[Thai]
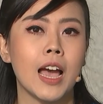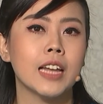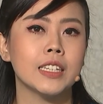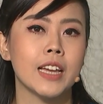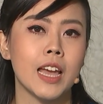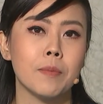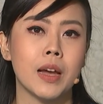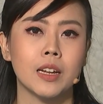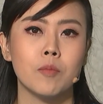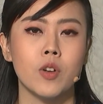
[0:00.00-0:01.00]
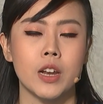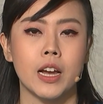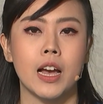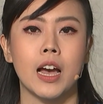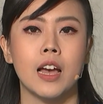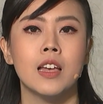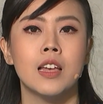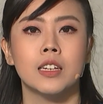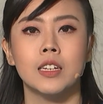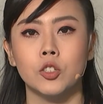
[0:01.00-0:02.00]
ท่าที่ให้มาทั้งหมดนะคะ
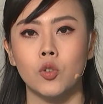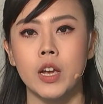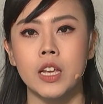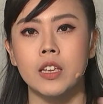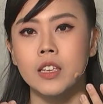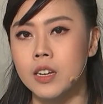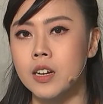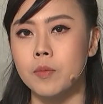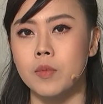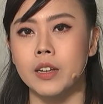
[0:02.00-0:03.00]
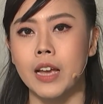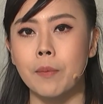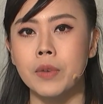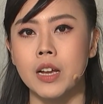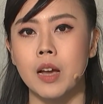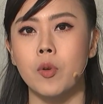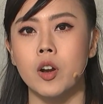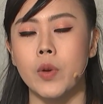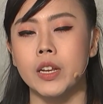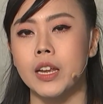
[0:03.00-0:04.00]
คือช่วยยืดกล้ามเนื้อบ
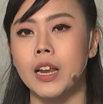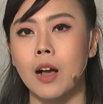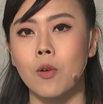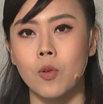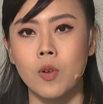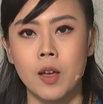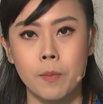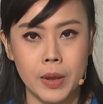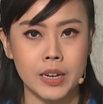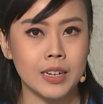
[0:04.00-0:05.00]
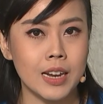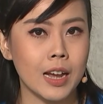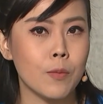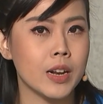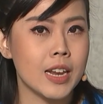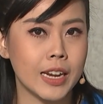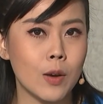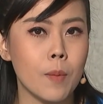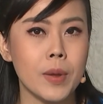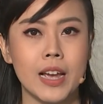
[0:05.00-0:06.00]
ริเวณที่เราเป็นเรียกได้
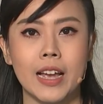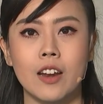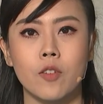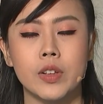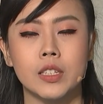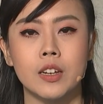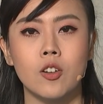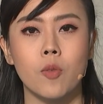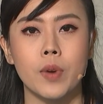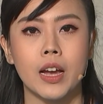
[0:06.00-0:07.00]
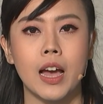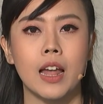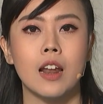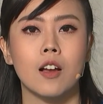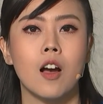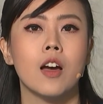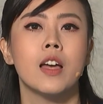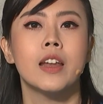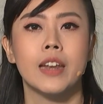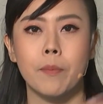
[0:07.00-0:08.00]
ว่าเป็นอาการออฟฟิศซินโดรมนะคะแล้วก็
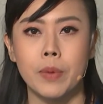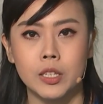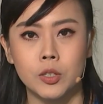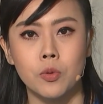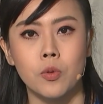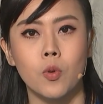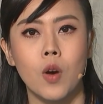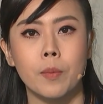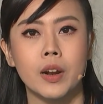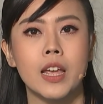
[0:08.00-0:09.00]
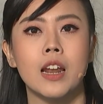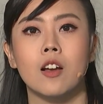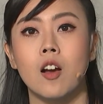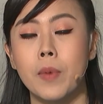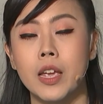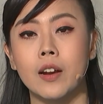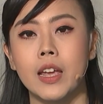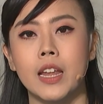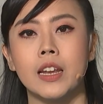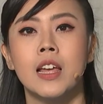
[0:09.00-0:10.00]
นำไปสู่ความเครียดแล้วก็ไมเกร
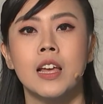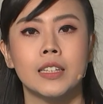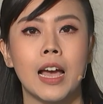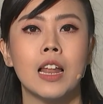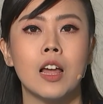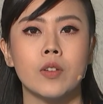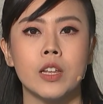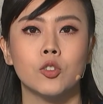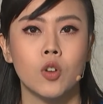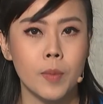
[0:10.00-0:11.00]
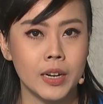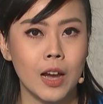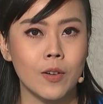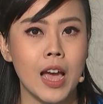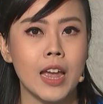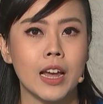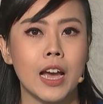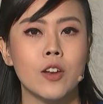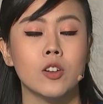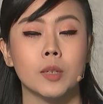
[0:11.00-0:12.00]
นท่าเหล่านี้ช่วยบรรเทาได้นะ
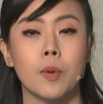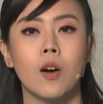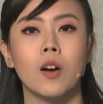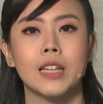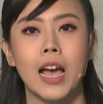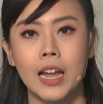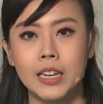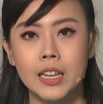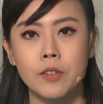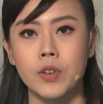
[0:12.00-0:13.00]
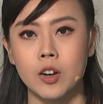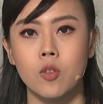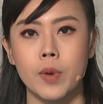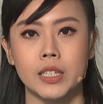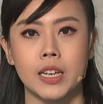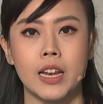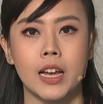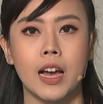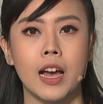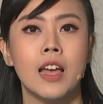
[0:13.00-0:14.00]
คะโดยเฉพาะท่าที่ฝึกลมหายใจ
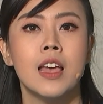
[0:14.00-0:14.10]
นะคะ